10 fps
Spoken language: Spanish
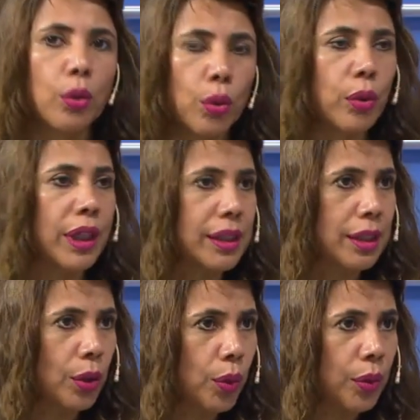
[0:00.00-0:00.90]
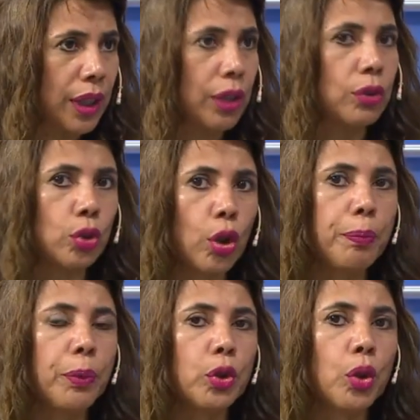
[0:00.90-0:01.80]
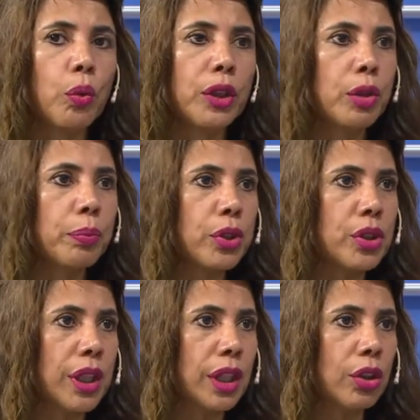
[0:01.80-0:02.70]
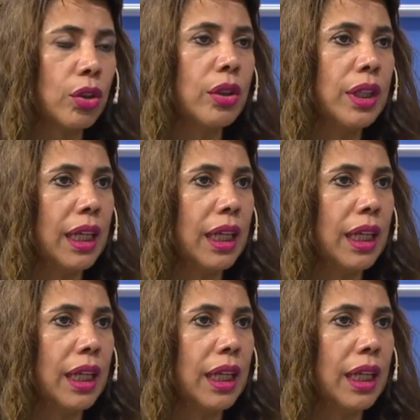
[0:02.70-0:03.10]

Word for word: Jujuy ha sido una, 2.4%